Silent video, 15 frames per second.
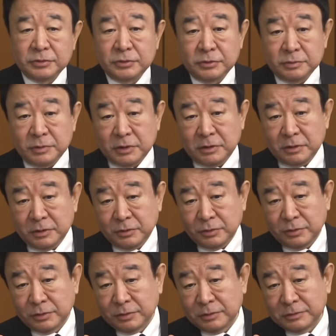有名な
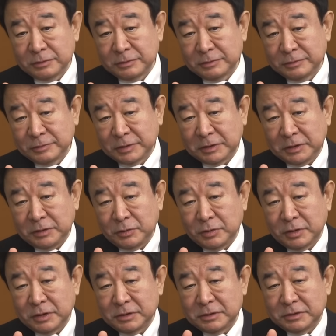こう渡り
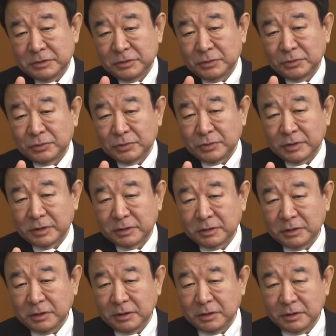丘上のとこがあっ
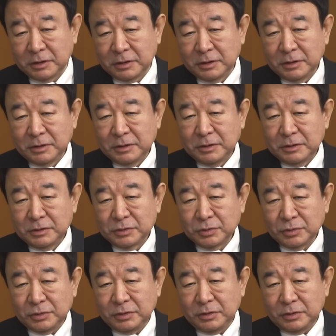てそ
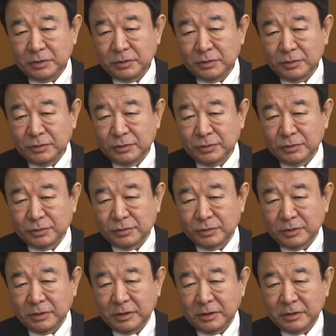こにおふく
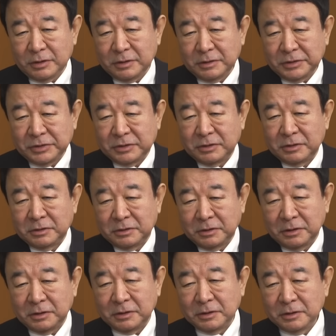ろが入ってい
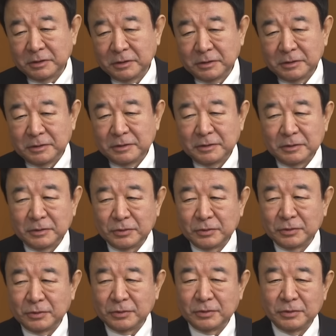て
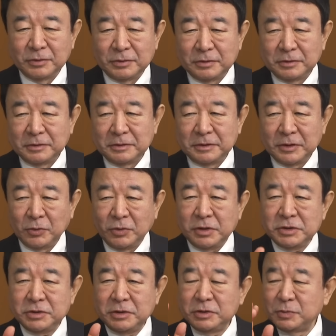こういやおや
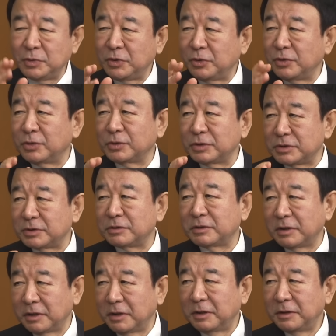じはいつもひょうひょうとしてる
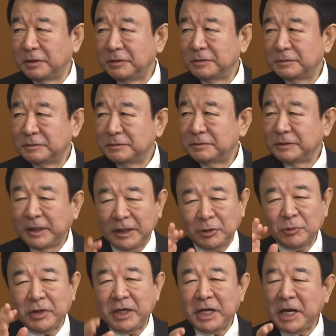から。ええと
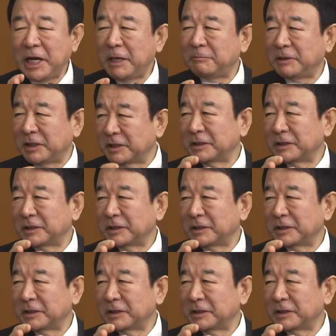こやなみたい